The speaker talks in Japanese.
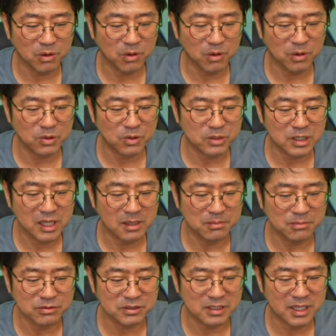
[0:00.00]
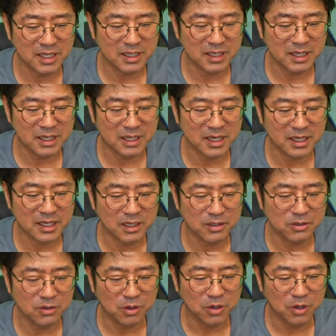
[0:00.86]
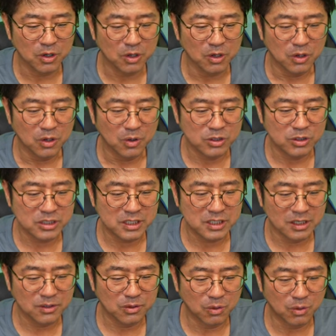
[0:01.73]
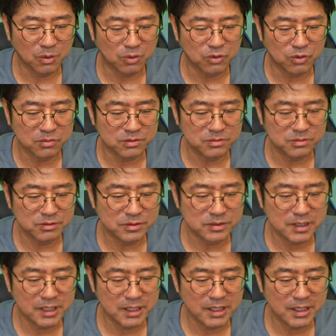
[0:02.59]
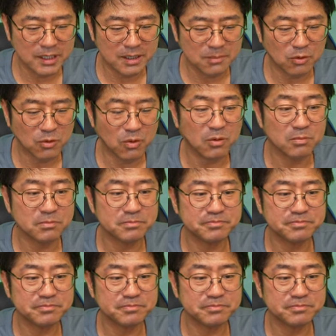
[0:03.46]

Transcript: のテーブル台かなんかの下の方の部分だけでも